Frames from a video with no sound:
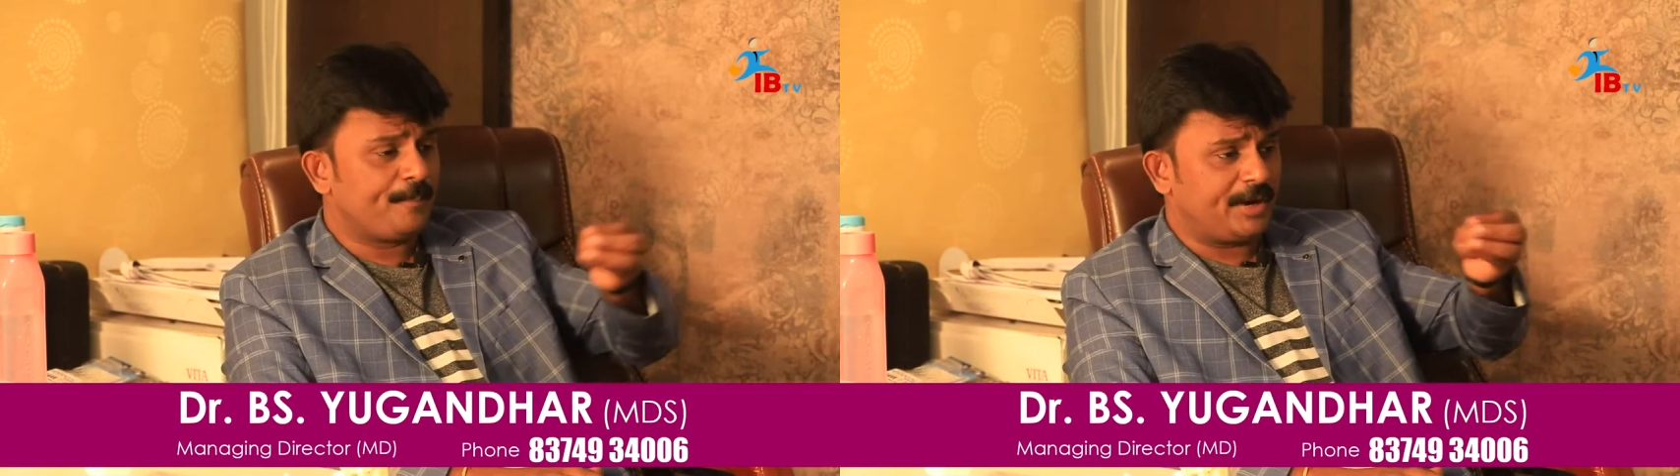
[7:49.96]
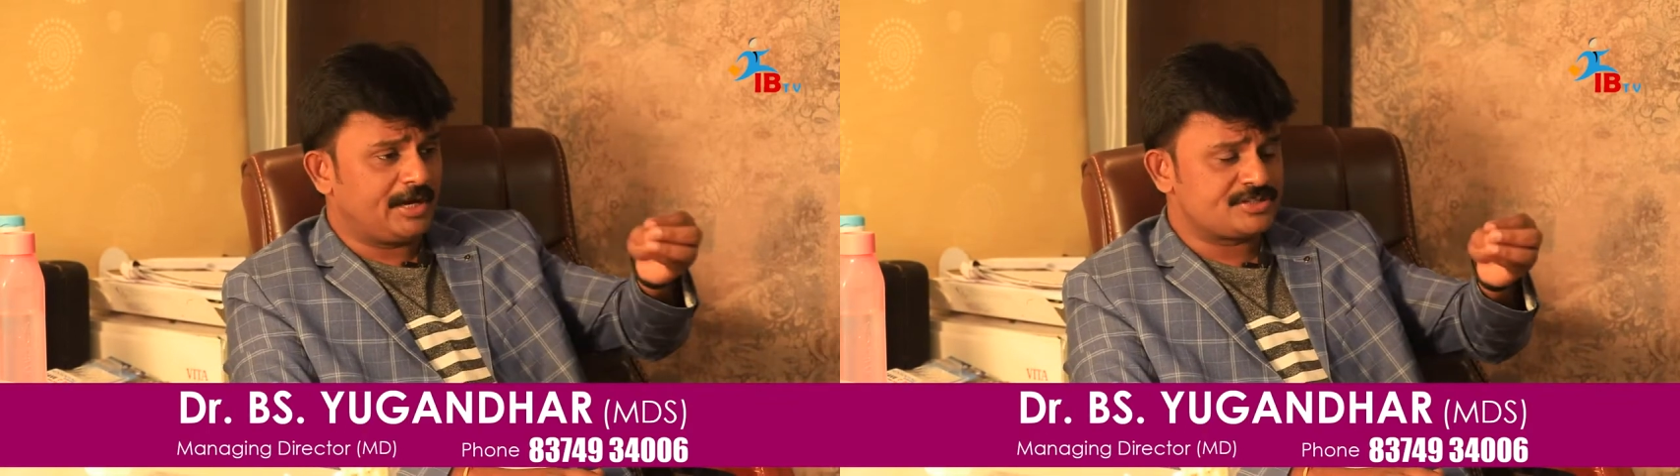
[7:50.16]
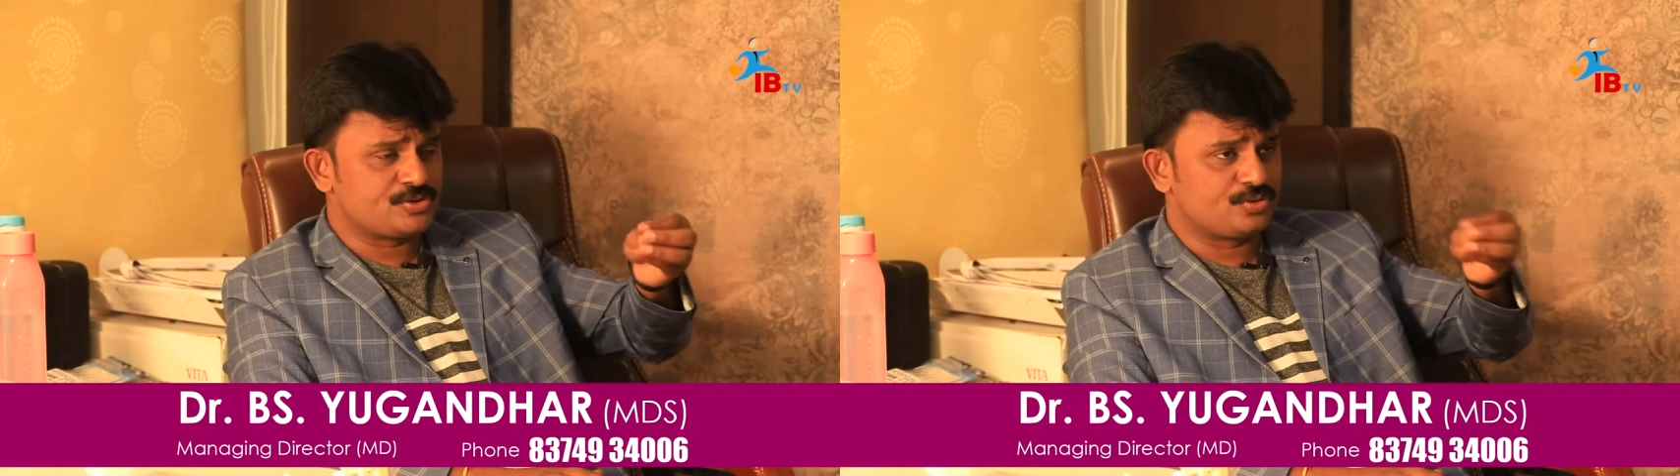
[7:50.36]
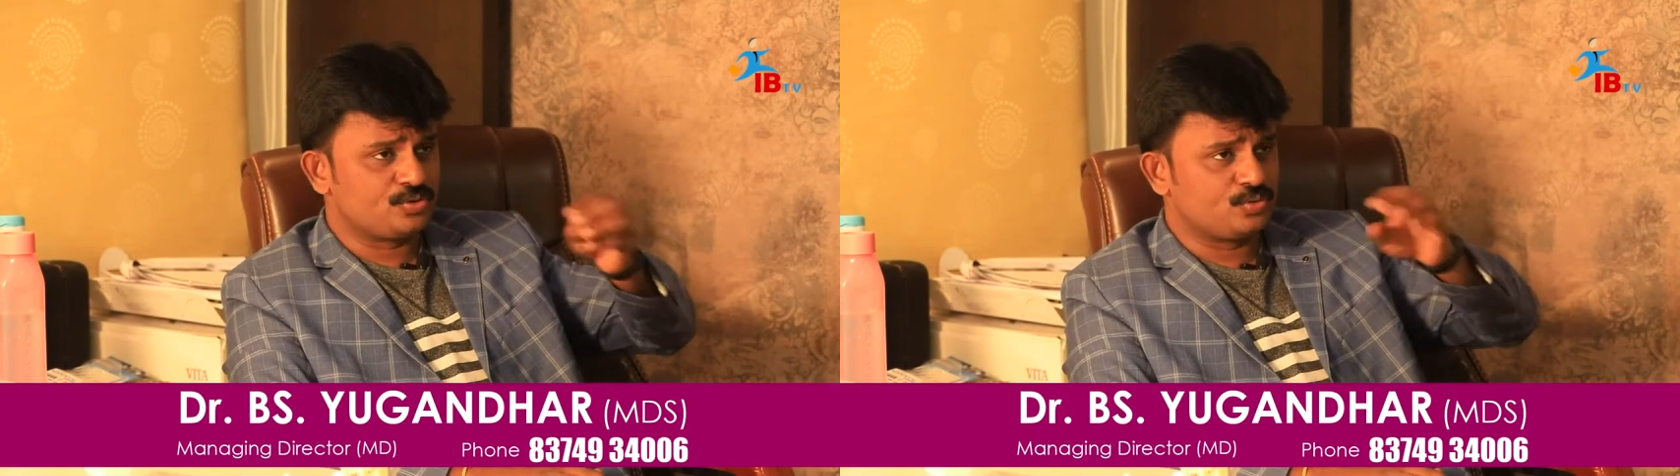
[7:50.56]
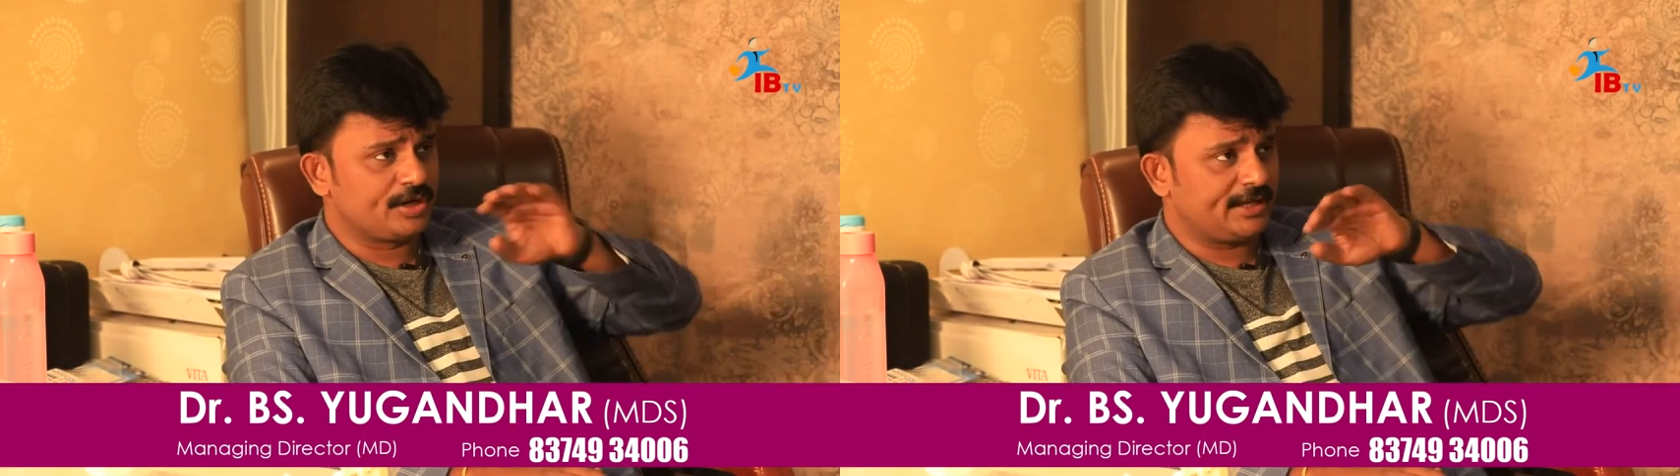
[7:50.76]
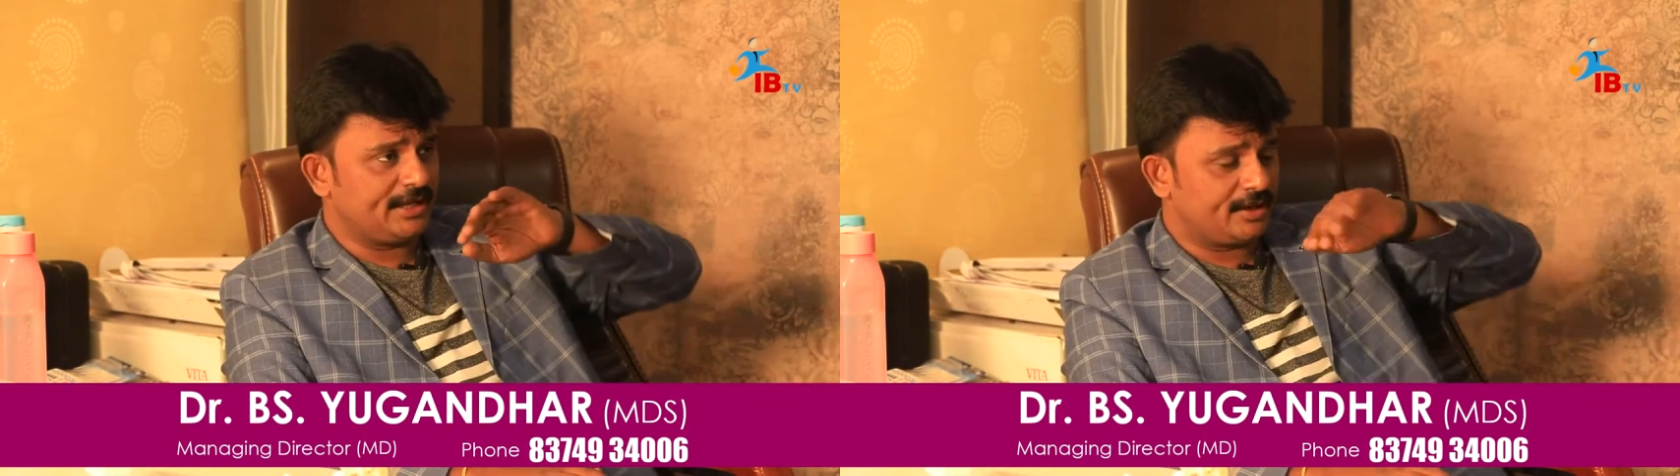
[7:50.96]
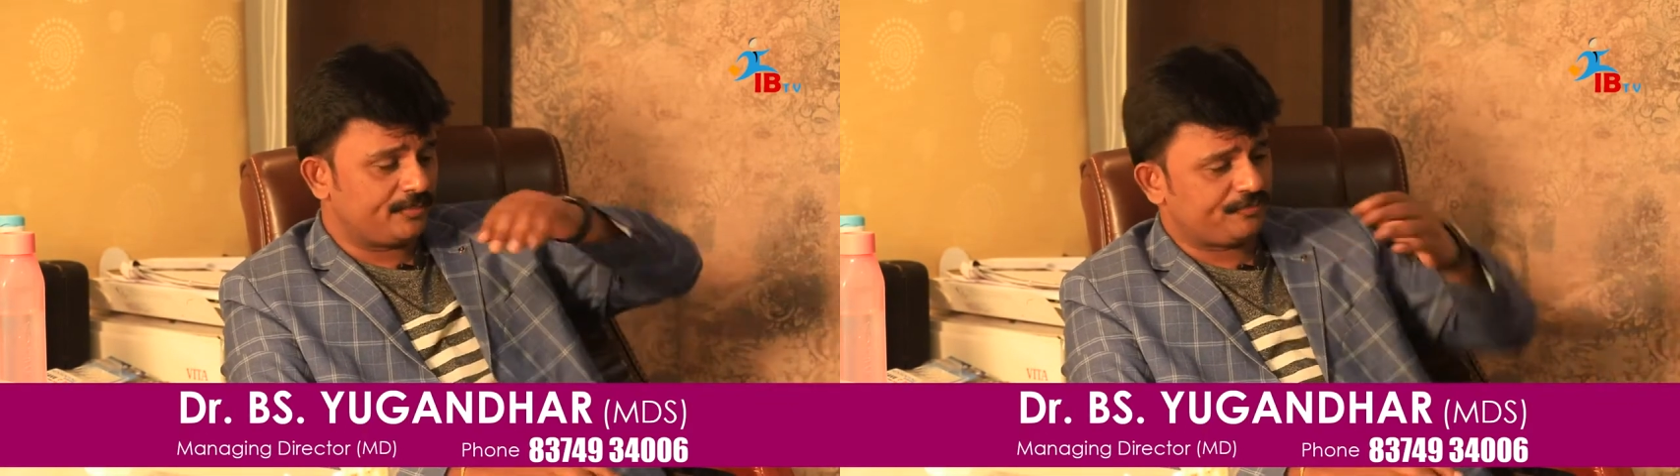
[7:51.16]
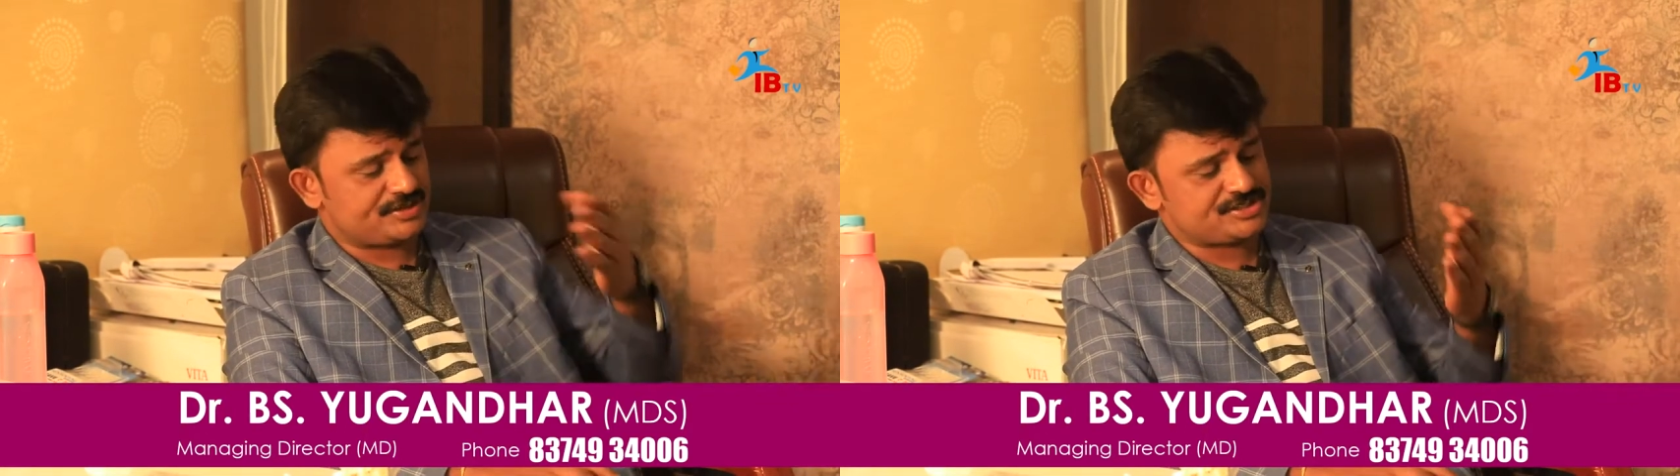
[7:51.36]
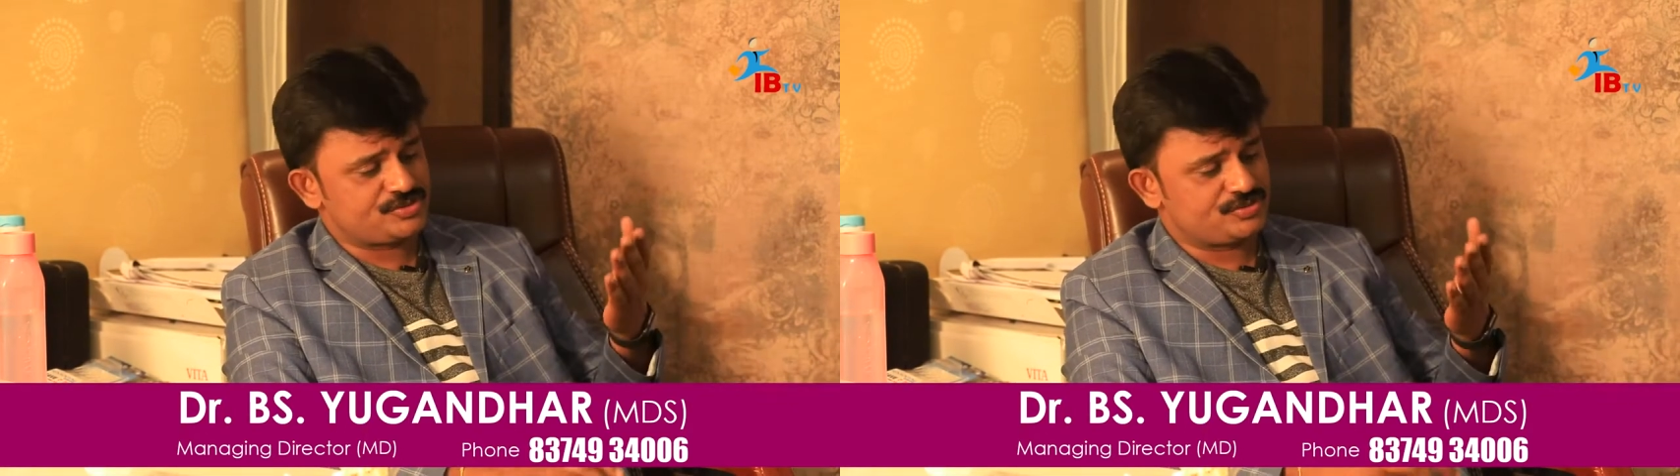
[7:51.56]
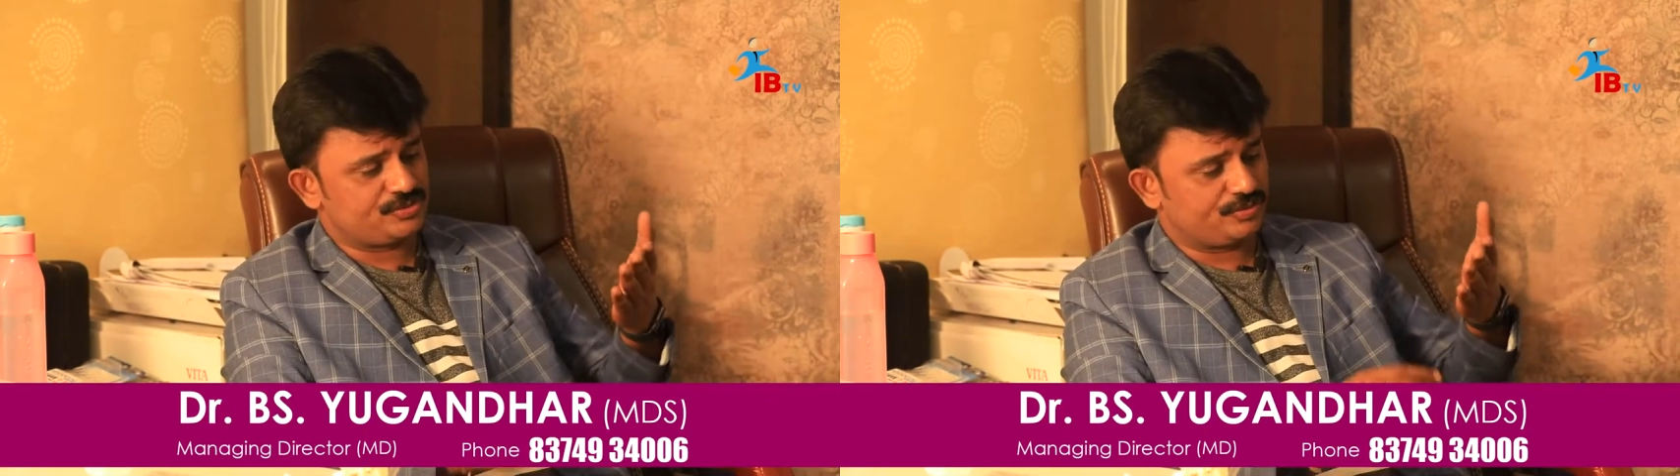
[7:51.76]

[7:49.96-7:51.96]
పళ్ళ చుట్టూ ఉన్న ఫస్ట్